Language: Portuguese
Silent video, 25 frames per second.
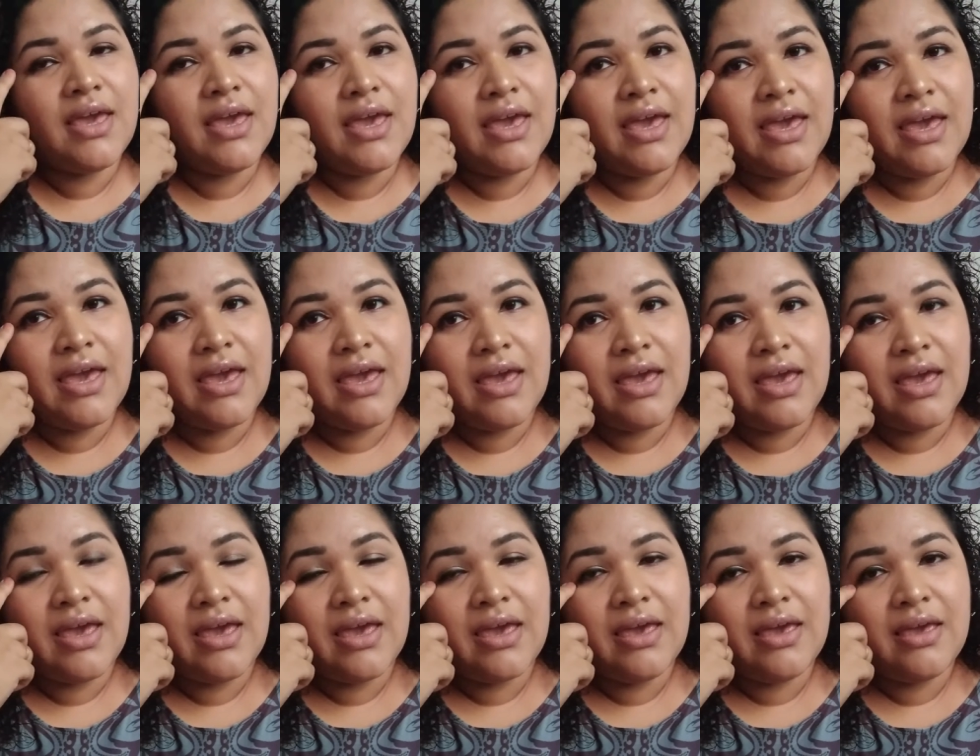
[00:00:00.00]

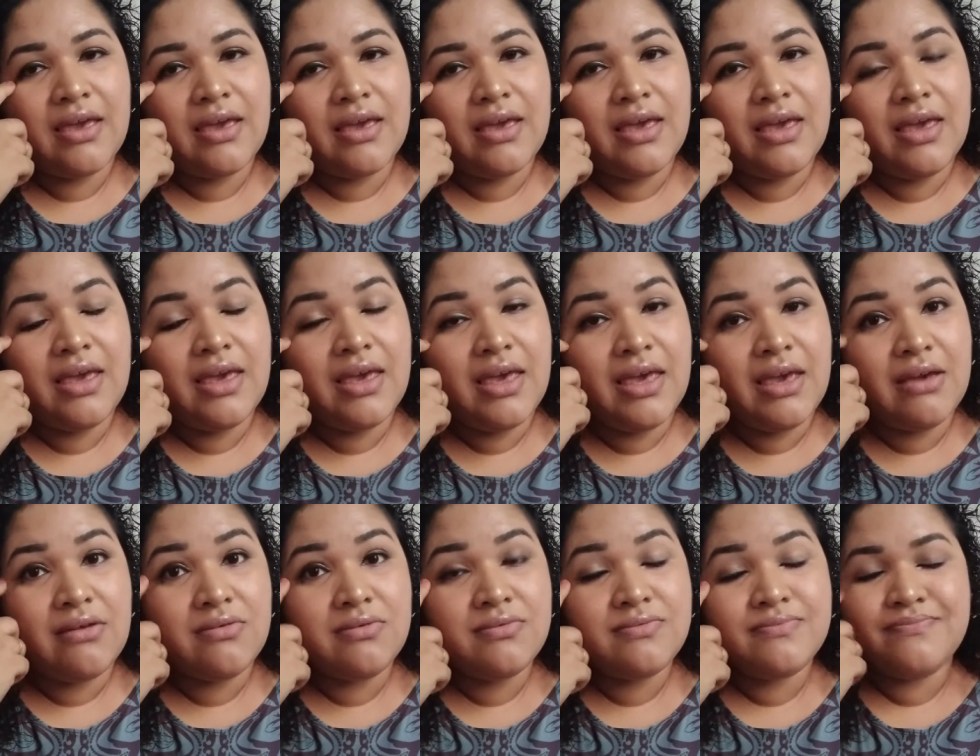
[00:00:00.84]
é,
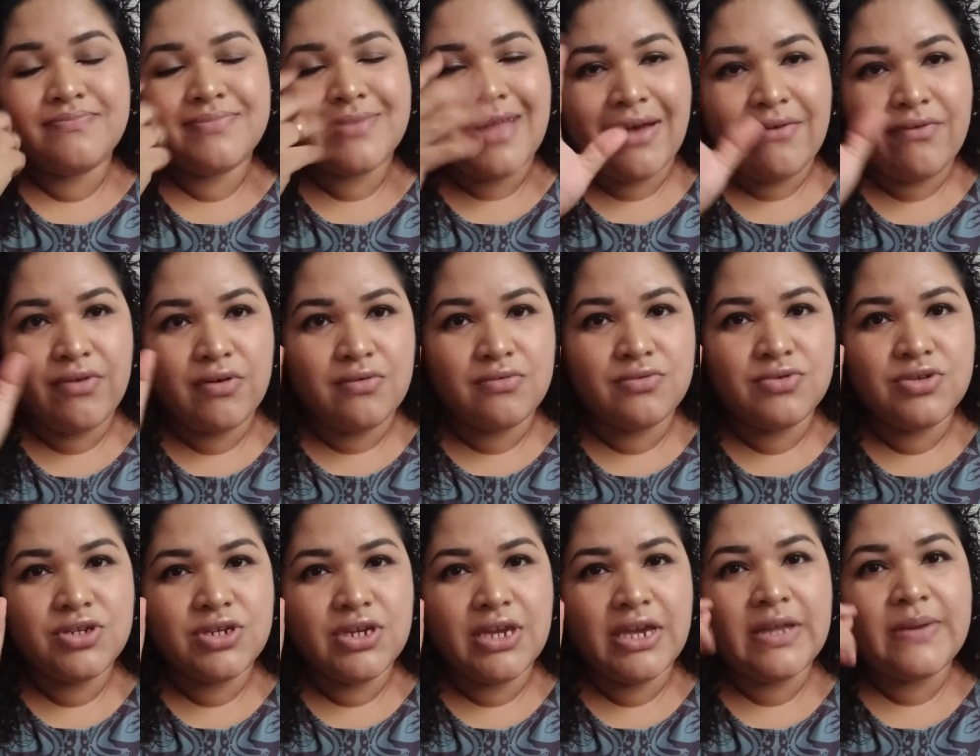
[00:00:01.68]
eu tava com
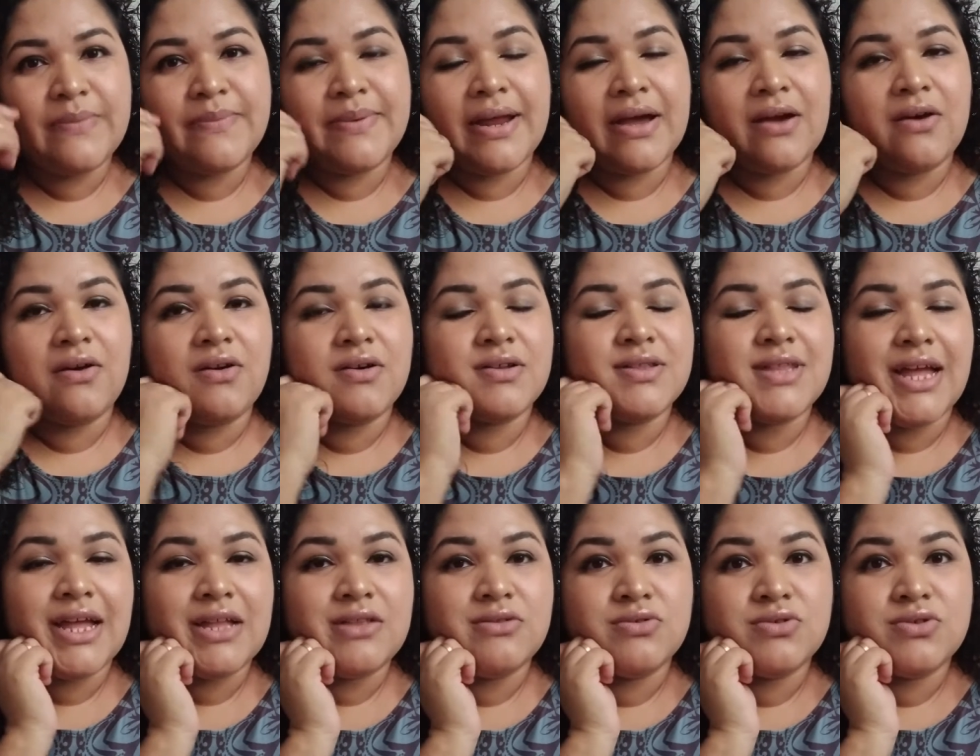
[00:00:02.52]
dinheiro para
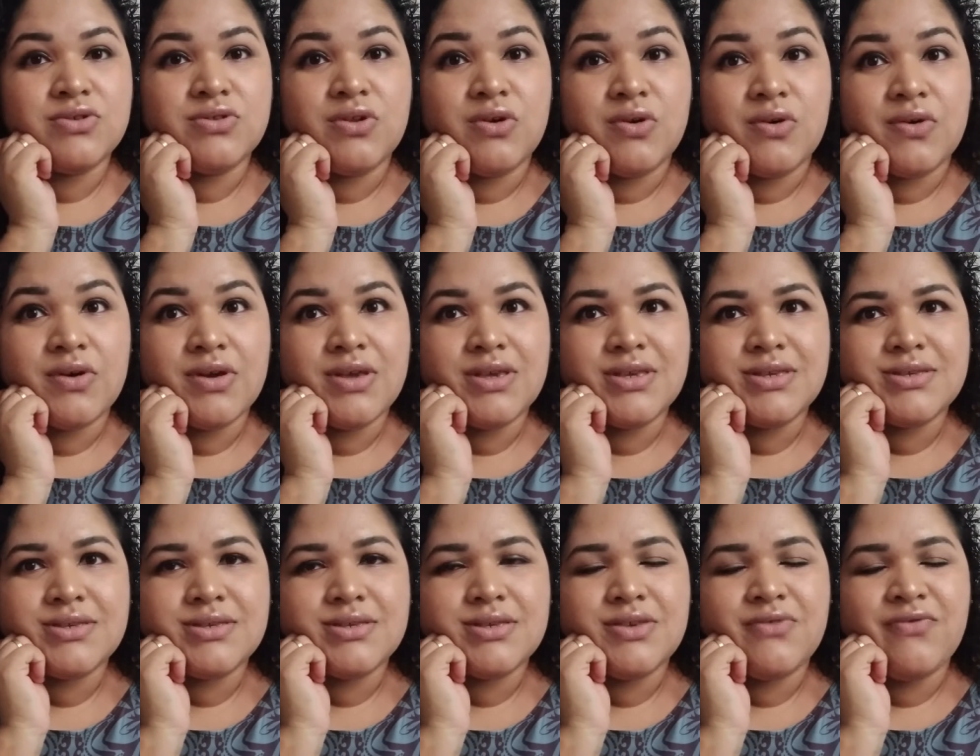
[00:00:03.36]
cortar dos
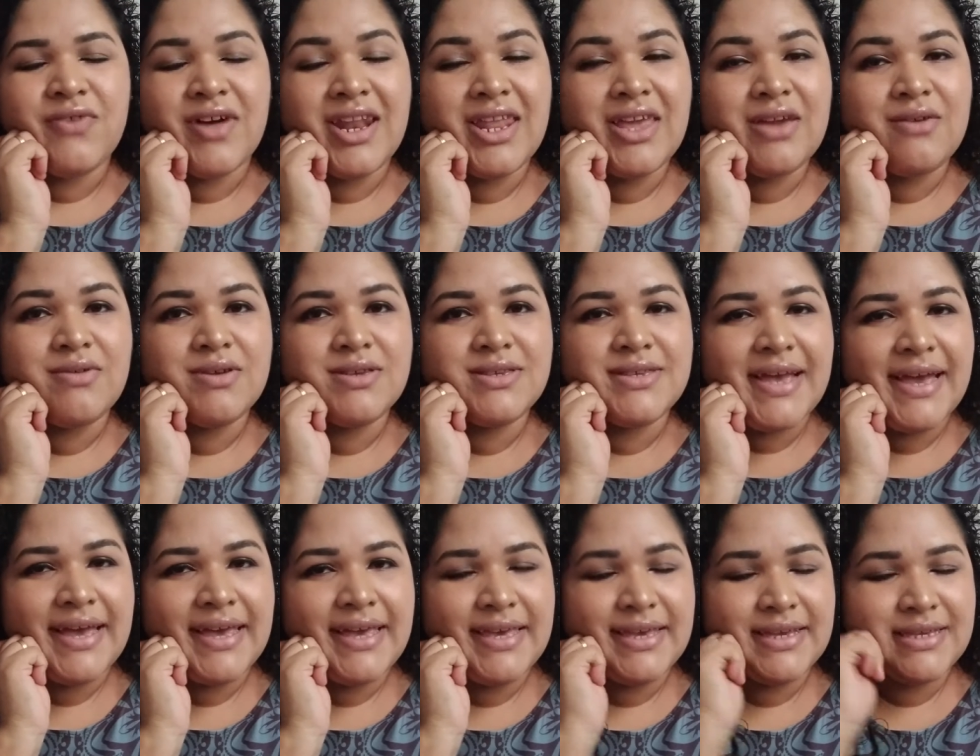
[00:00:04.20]
dois e falei com
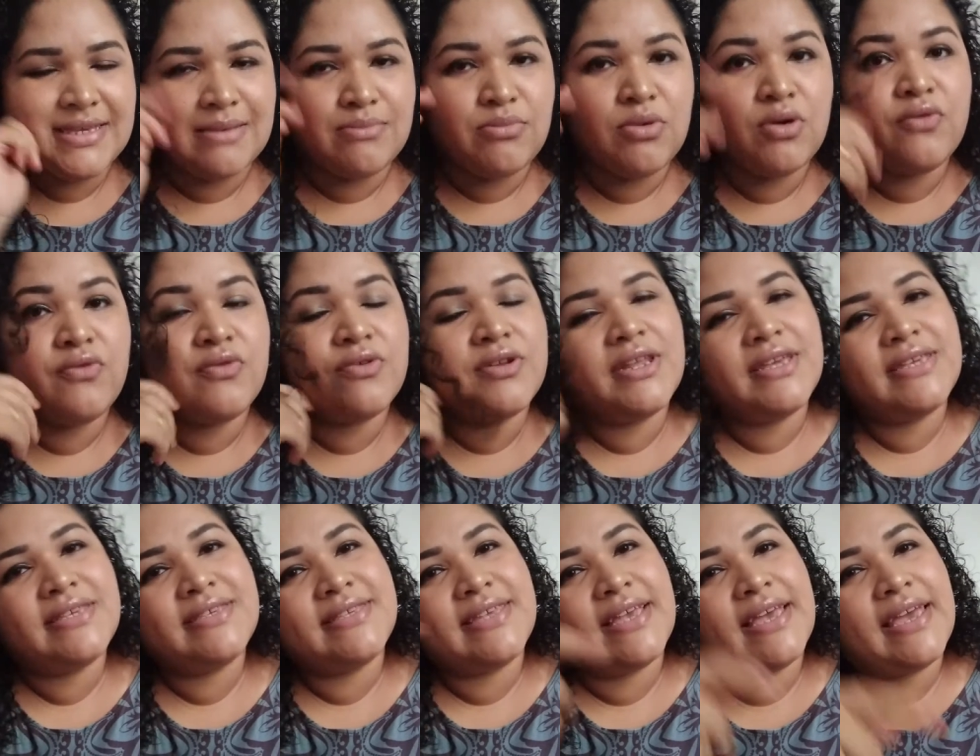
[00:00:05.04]
Isaías, amor, vou
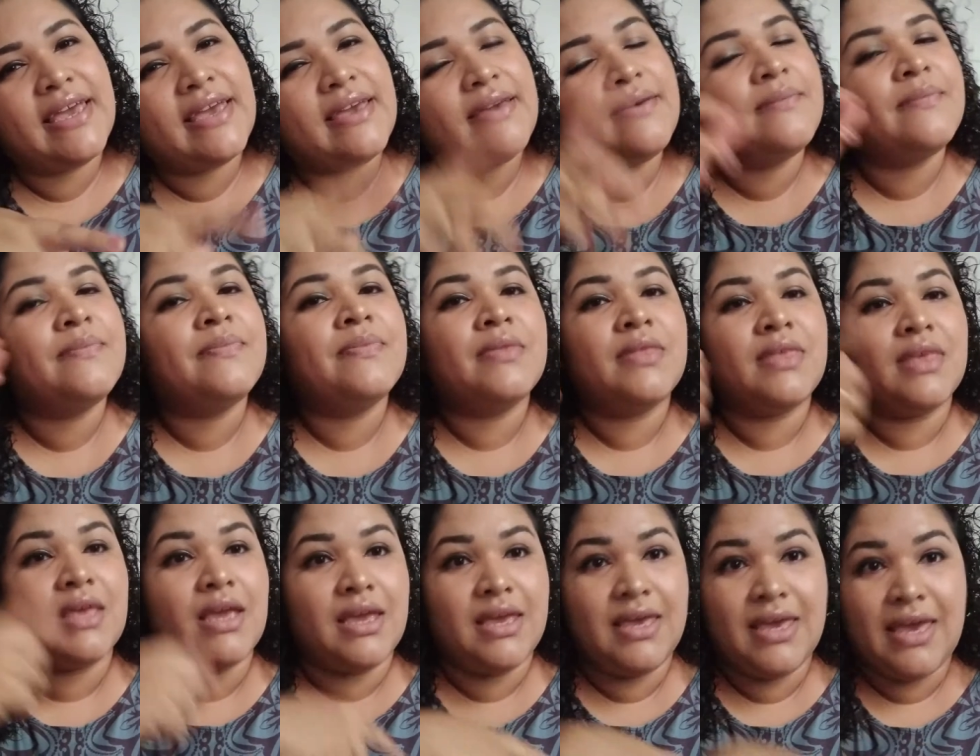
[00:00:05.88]
descer,
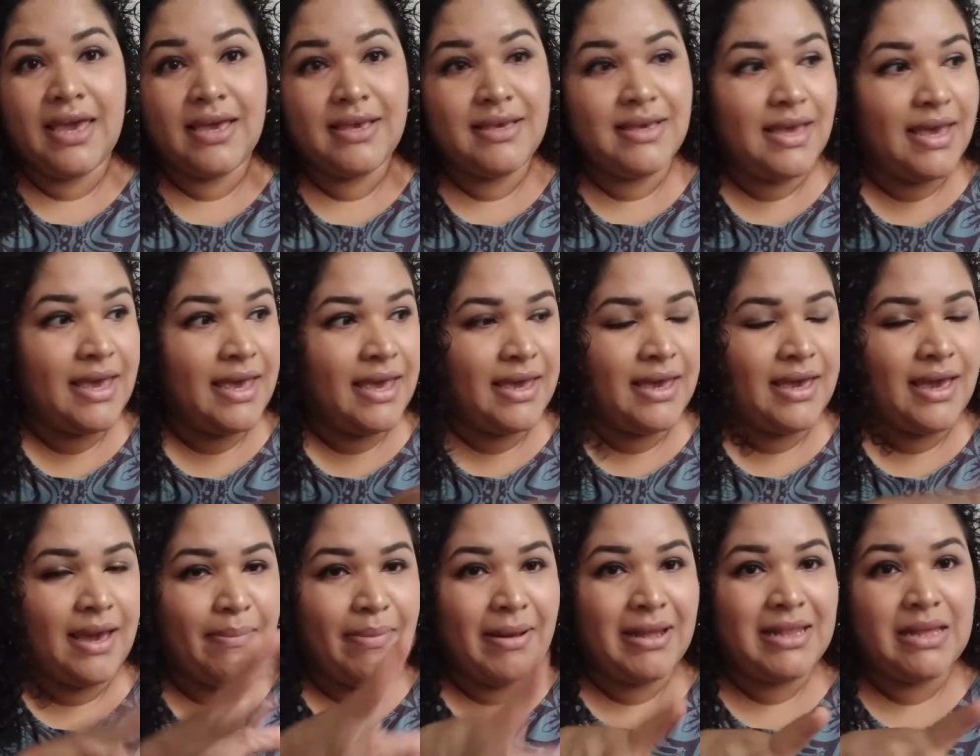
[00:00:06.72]
que é,
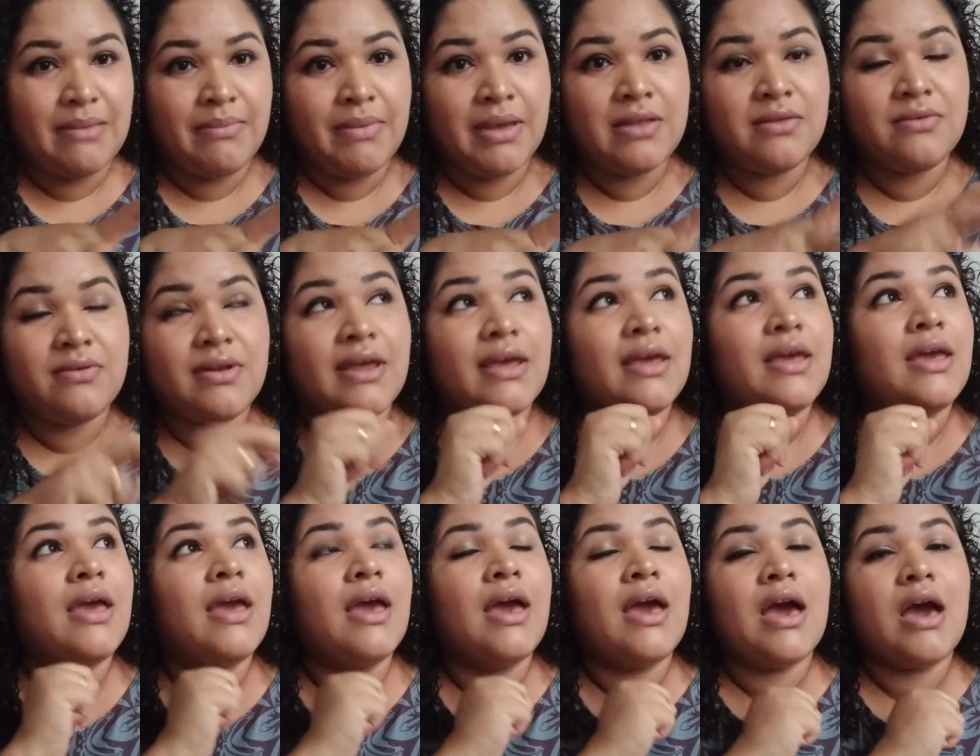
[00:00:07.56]
é, apartamento, né?
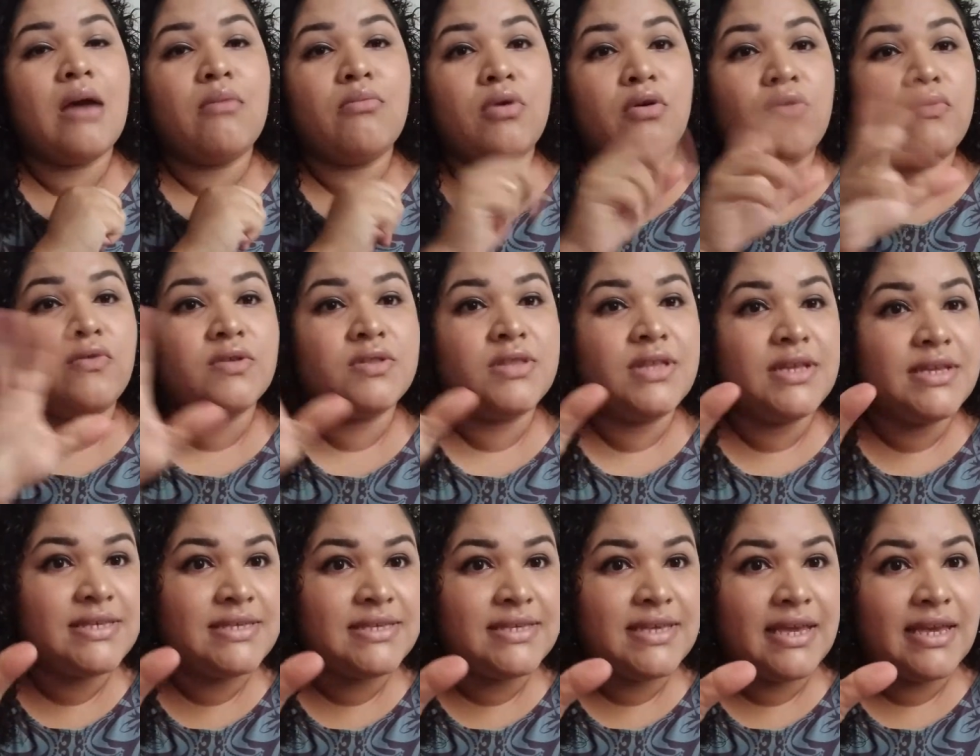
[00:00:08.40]
Amor, vou
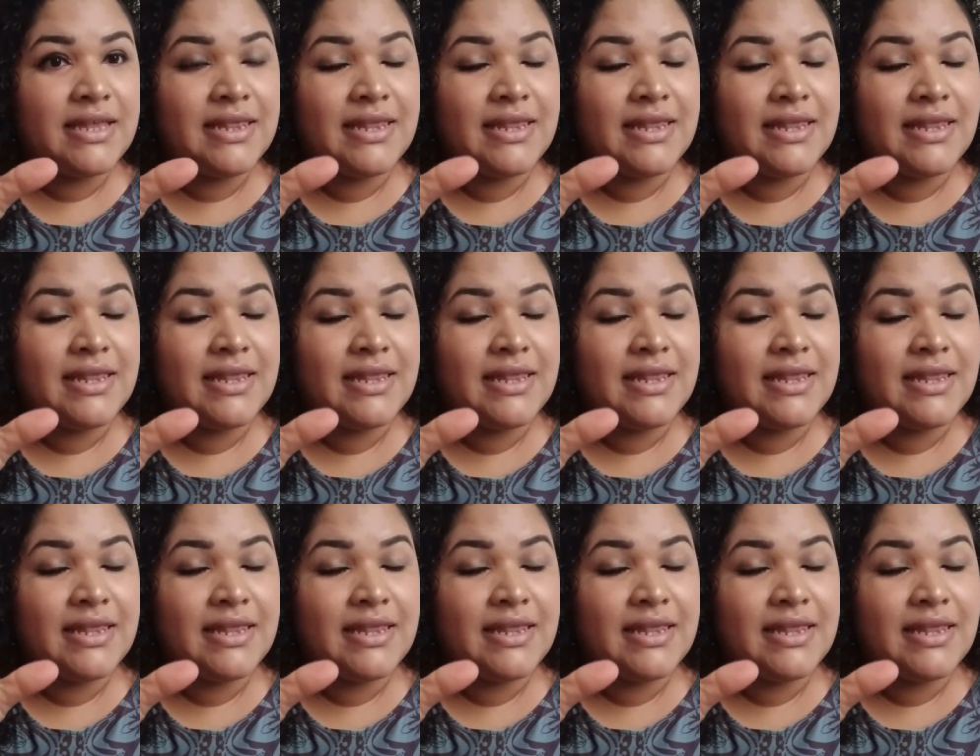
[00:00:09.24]
descer